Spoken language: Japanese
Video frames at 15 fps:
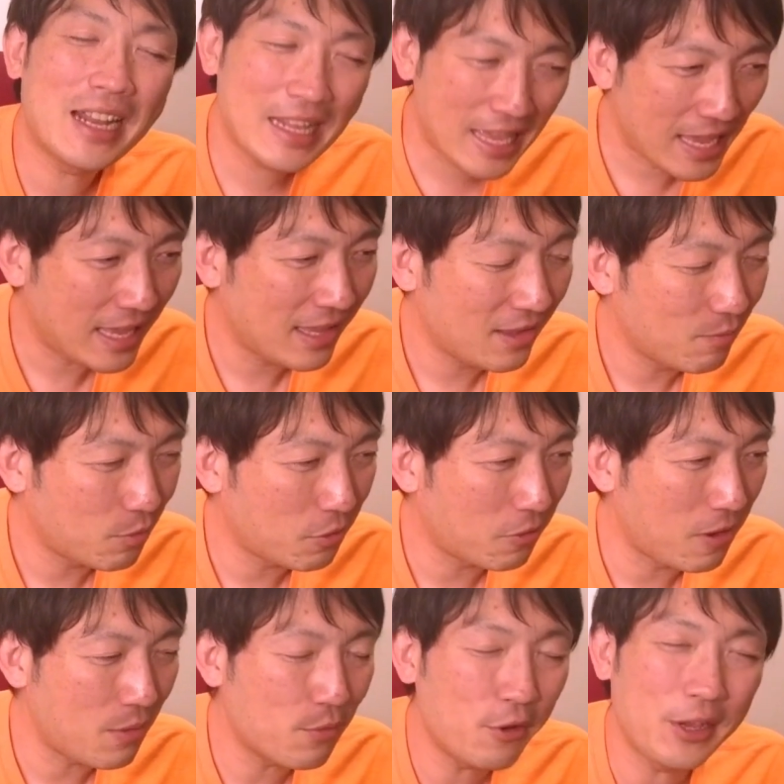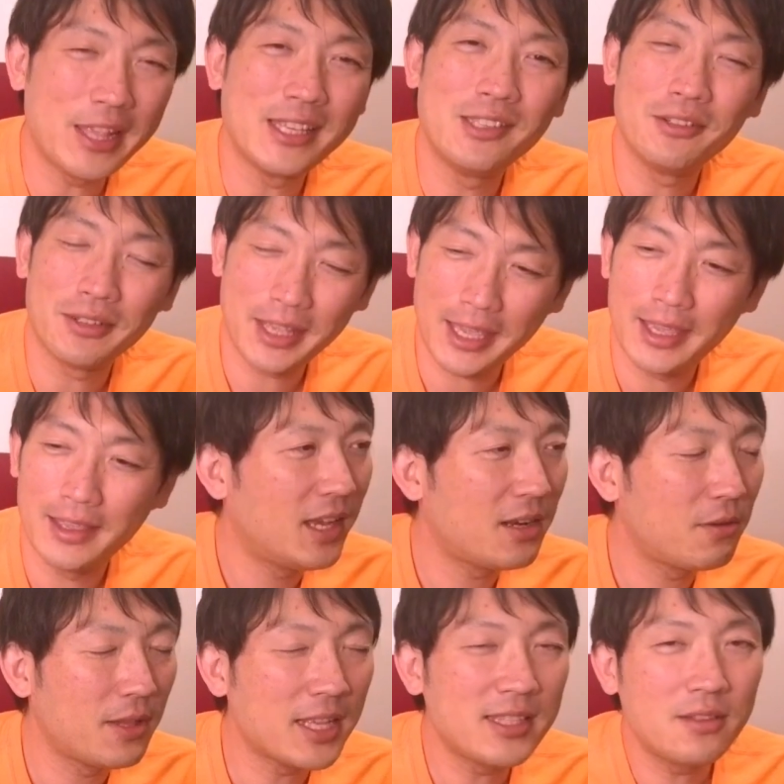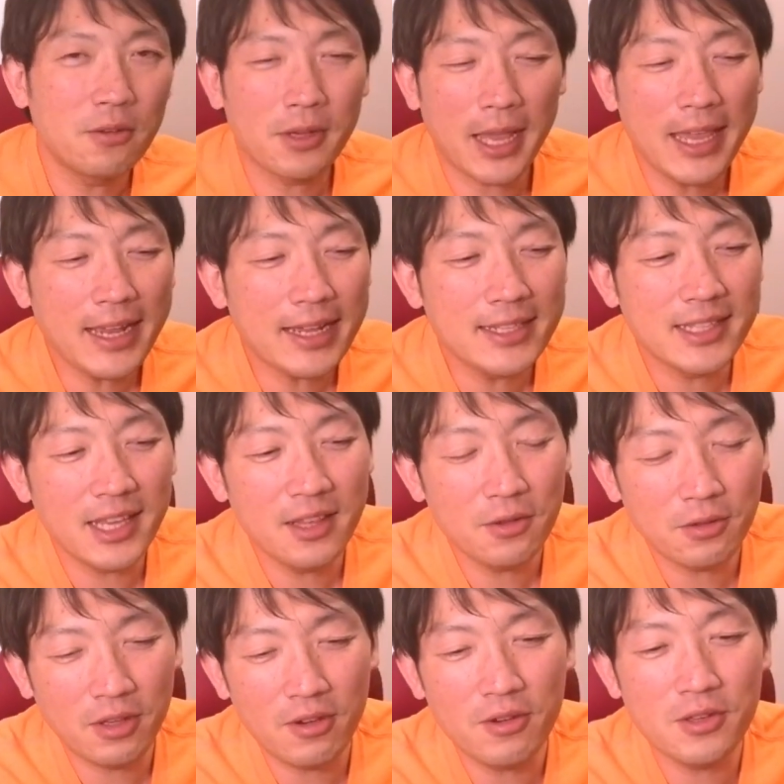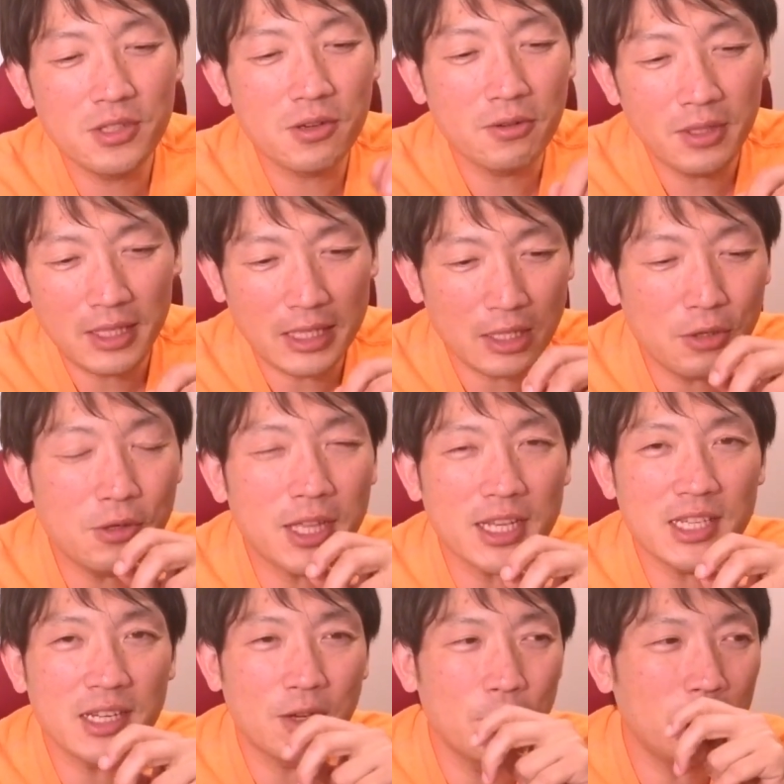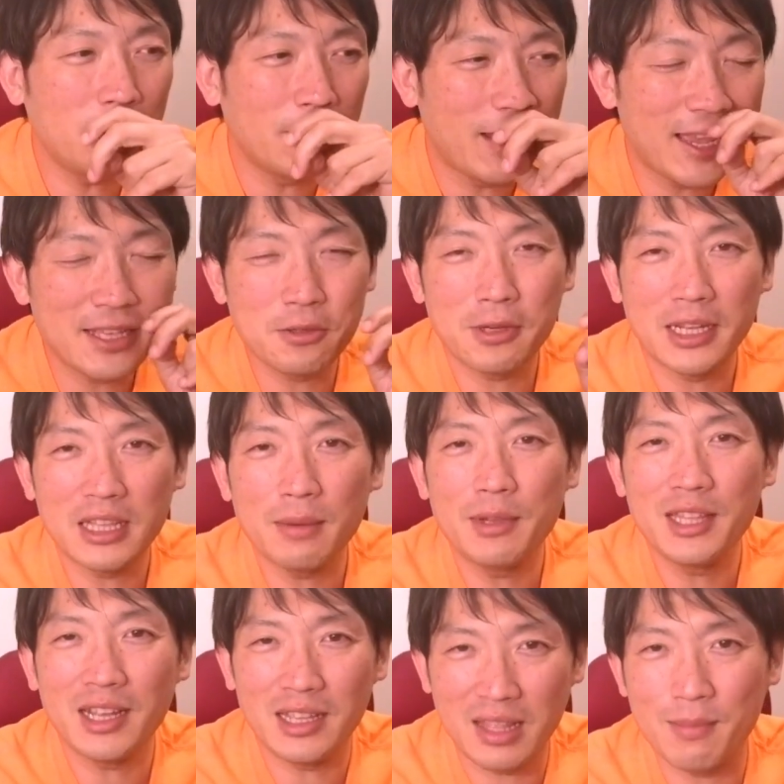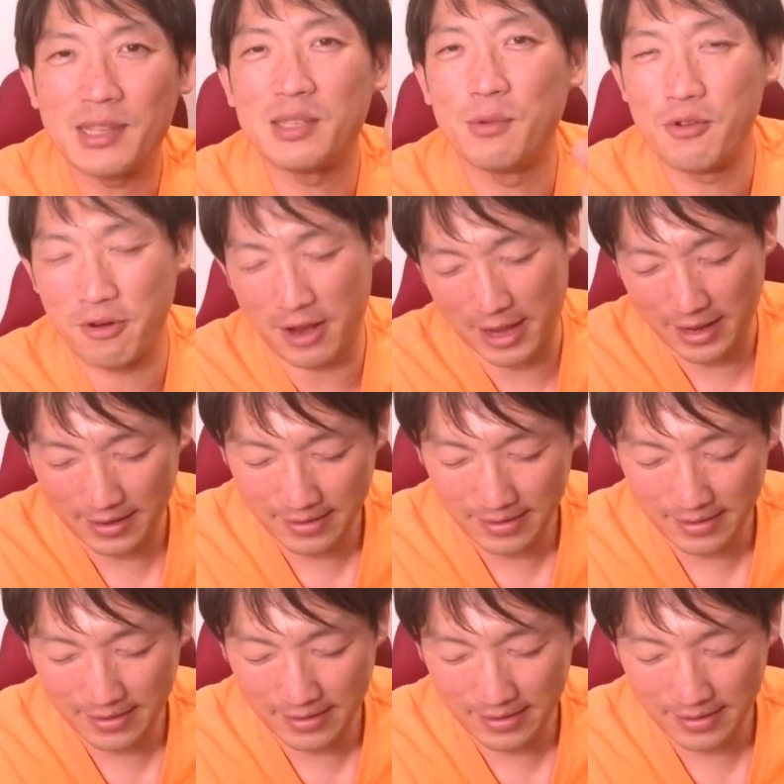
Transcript: らね、もうエモいですよね。夏の海岸線の球場に夕立が降ってる映像が頭の中に出ますもん、これ。